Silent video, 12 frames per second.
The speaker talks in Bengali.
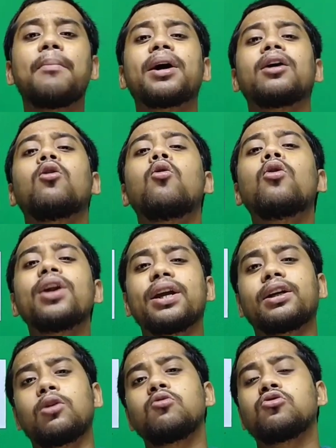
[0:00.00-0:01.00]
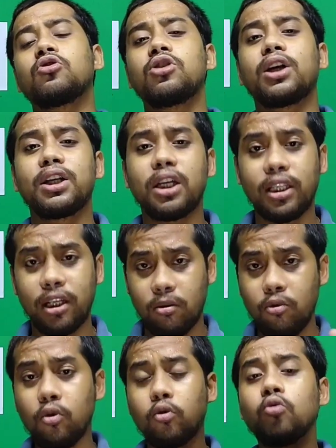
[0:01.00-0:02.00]
আমাকে অনেকটা উৎসাহ জায়গায় যাতে
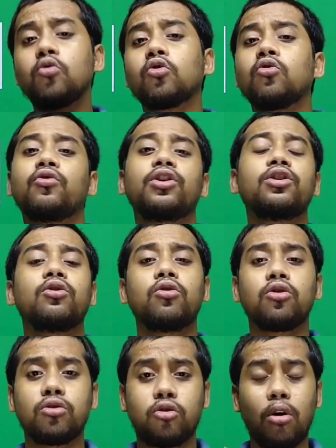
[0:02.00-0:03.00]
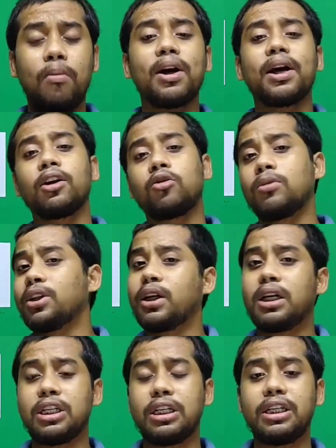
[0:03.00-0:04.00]
এরকম নতুন নতুন ভিডিওগুলো সবার আগে তোমাদের
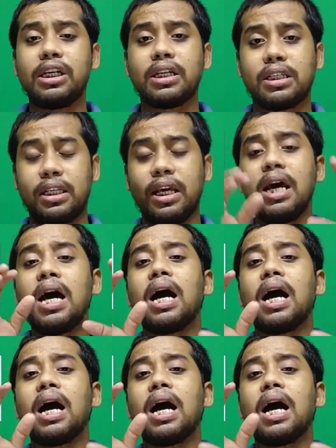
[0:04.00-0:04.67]
কাছে নিয়ে আসতে